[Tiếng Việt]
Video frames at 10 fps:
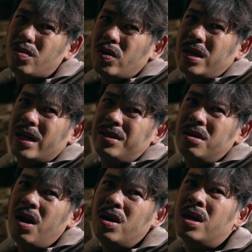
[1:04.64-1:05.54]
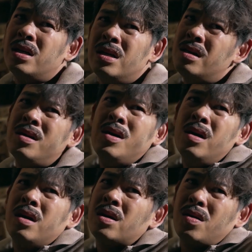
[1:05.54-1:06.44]
Tôi chỉ canh giữ thôi
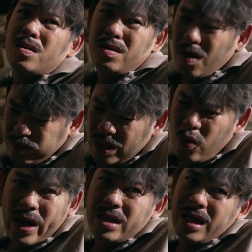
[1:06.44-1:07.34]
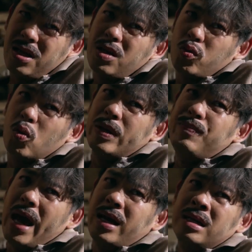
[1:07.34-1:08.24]
Không liên quan tới cái chết của chú tiệm
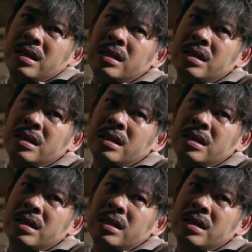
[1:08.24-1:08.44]
vàng